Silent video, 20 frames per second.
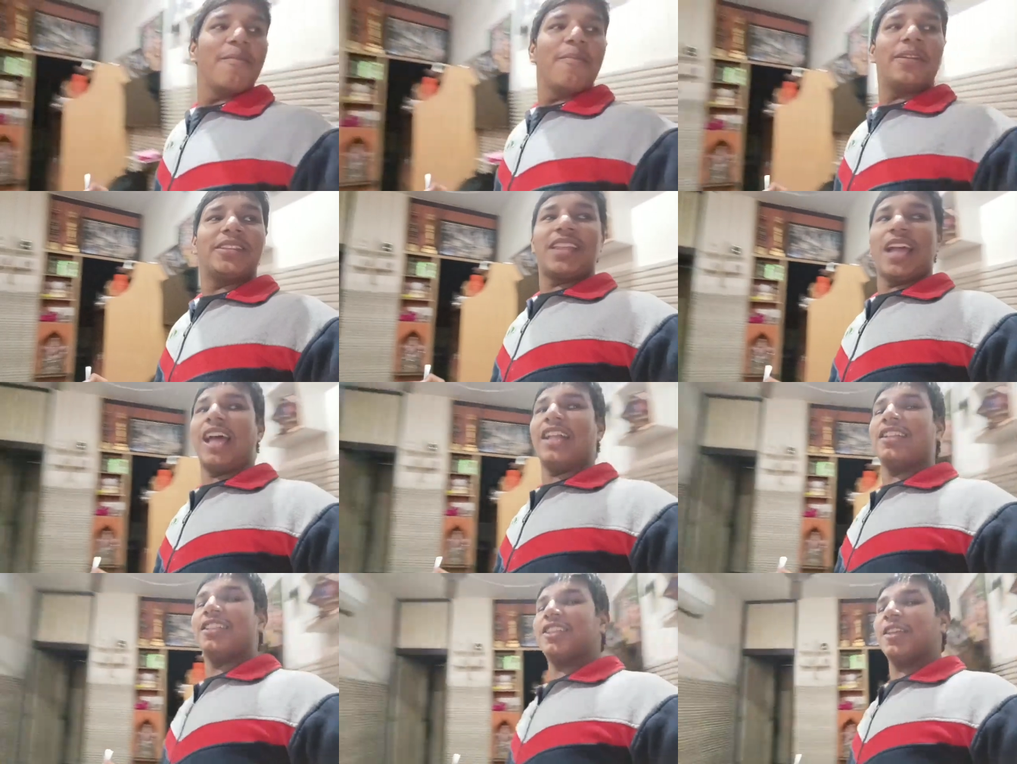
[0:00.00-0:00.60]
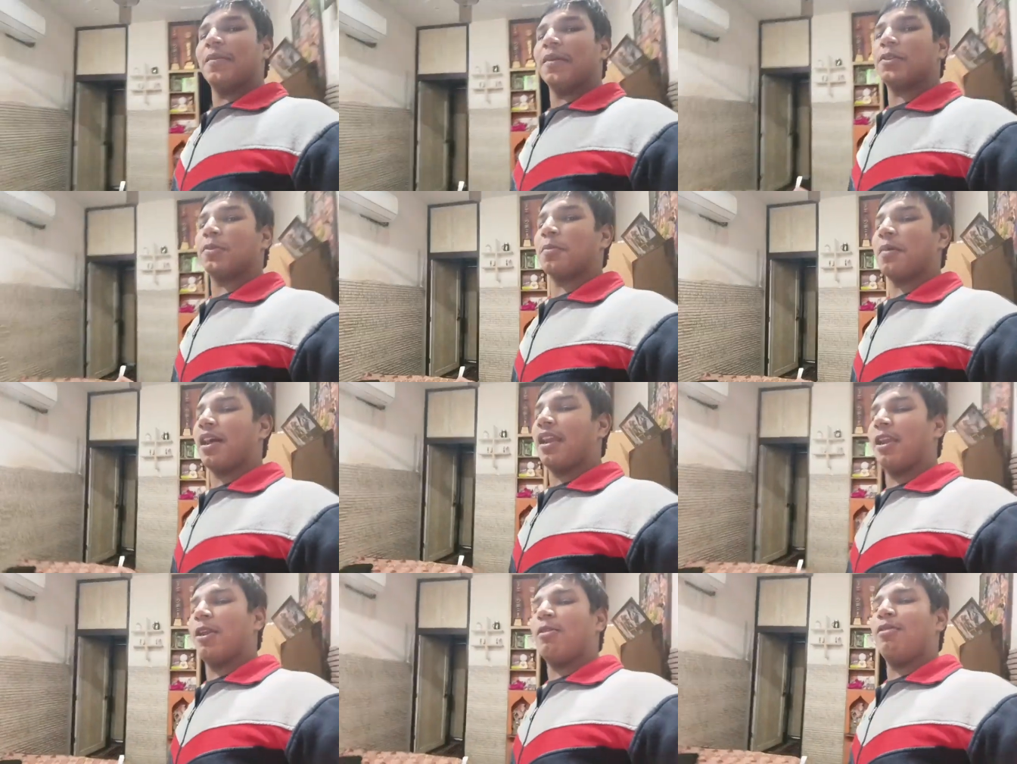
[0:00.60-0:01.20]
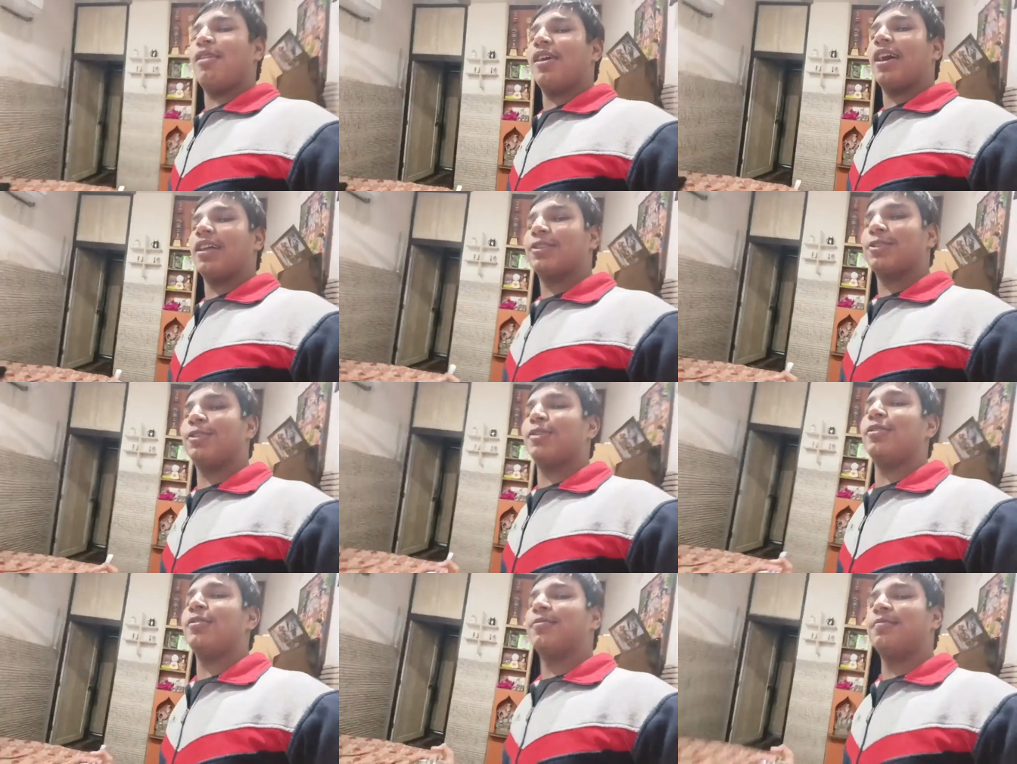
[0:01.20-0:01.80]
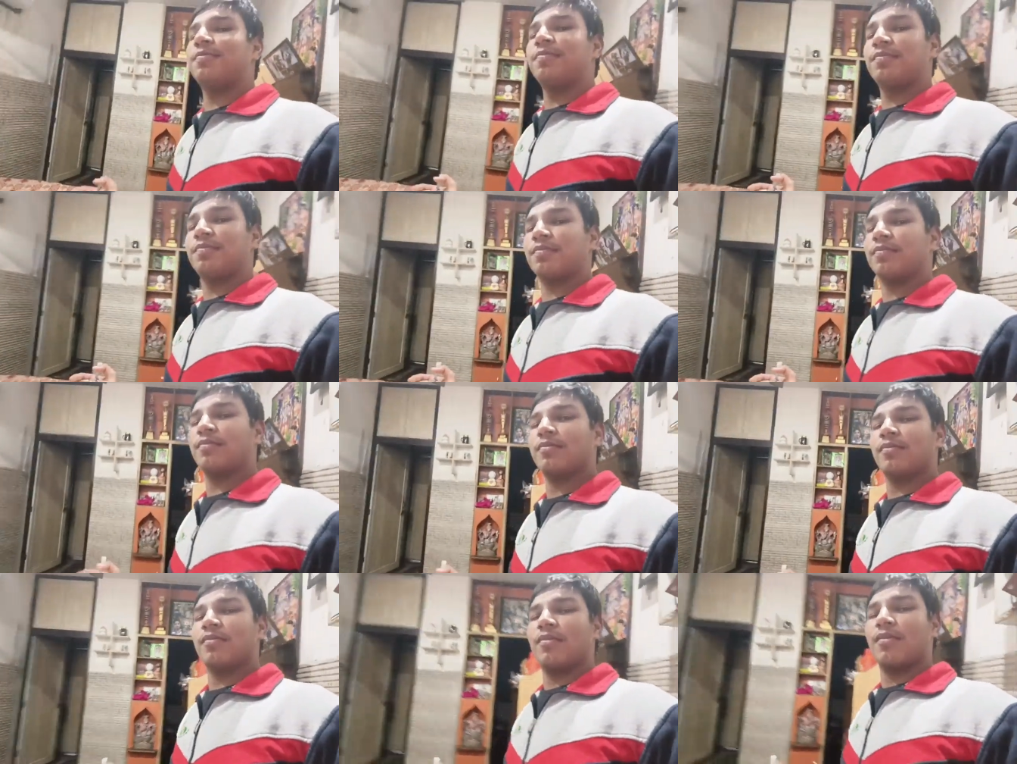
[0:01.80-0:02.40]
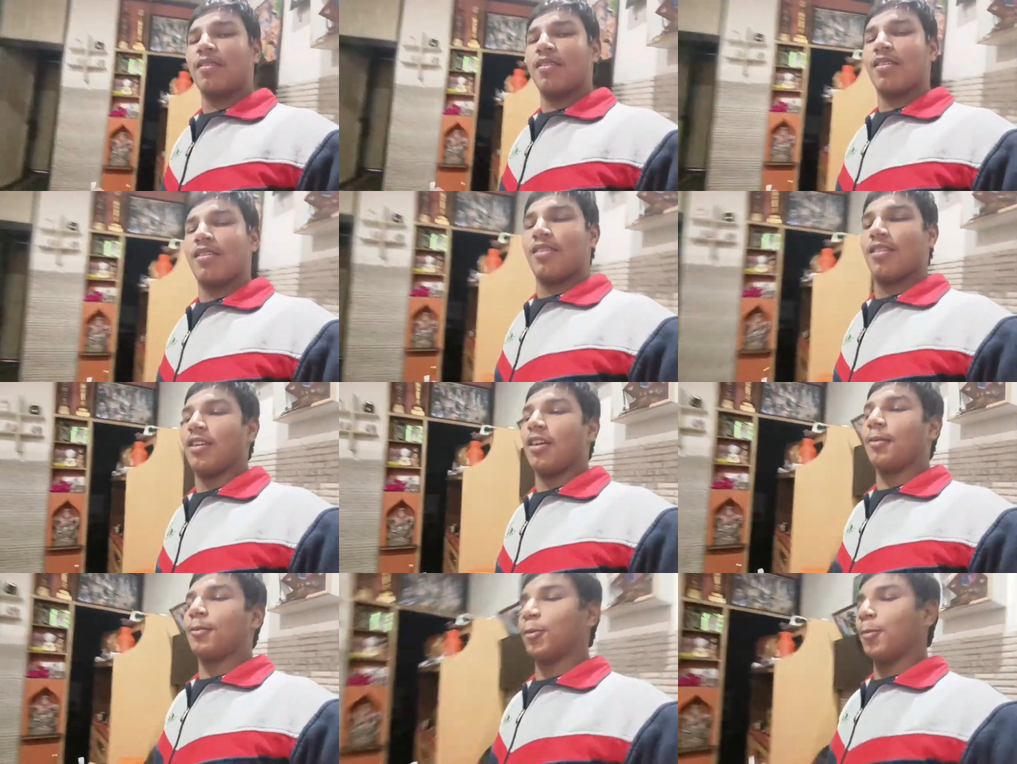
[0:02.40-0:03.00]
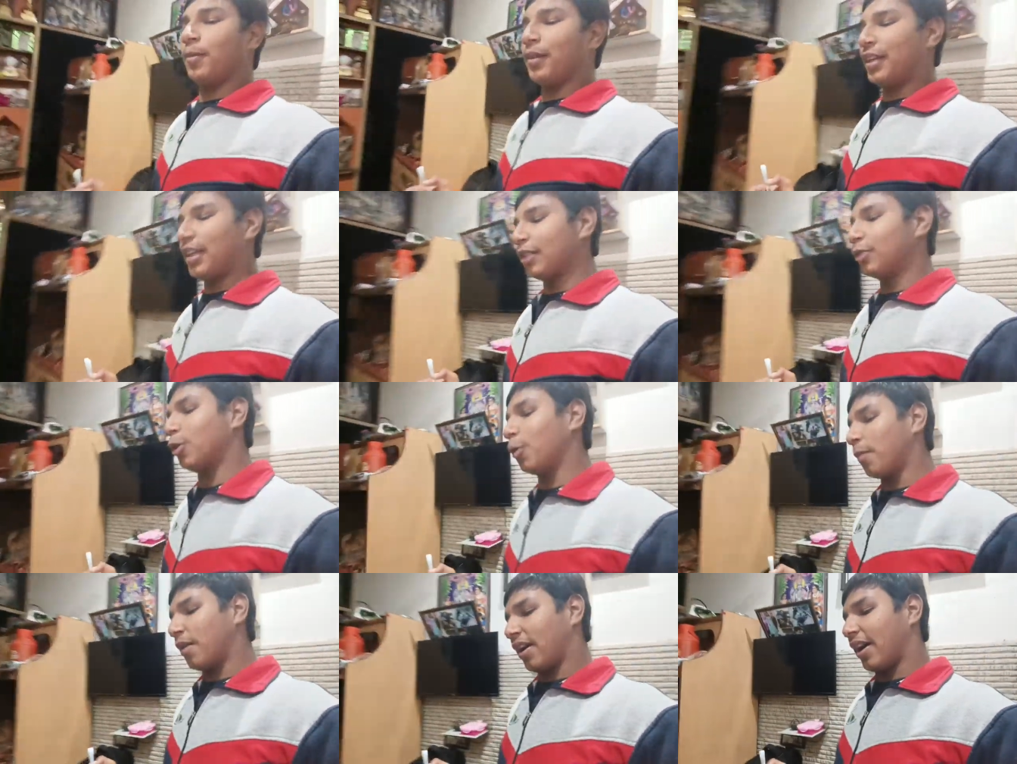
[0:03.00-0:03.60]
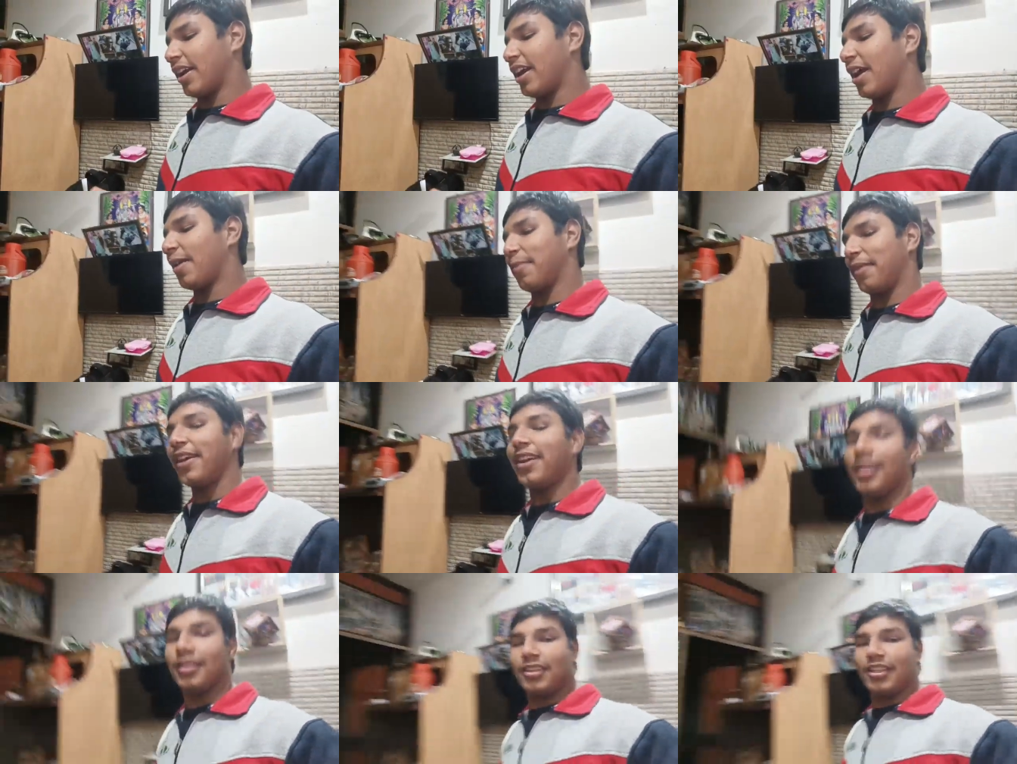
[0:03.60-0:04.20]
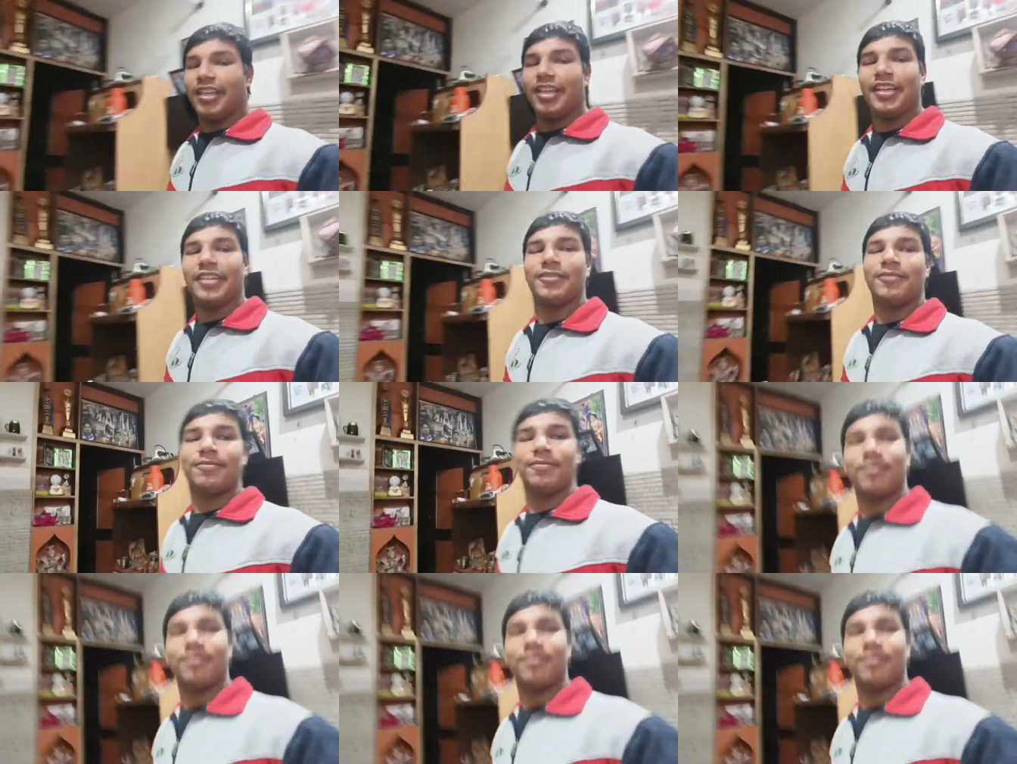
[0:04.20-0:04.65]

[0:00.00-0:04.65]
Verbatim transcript: बता देती मैं तुम्हारे लिए आ तो और तुम ही ना दो मंगाया है मेरी गलती है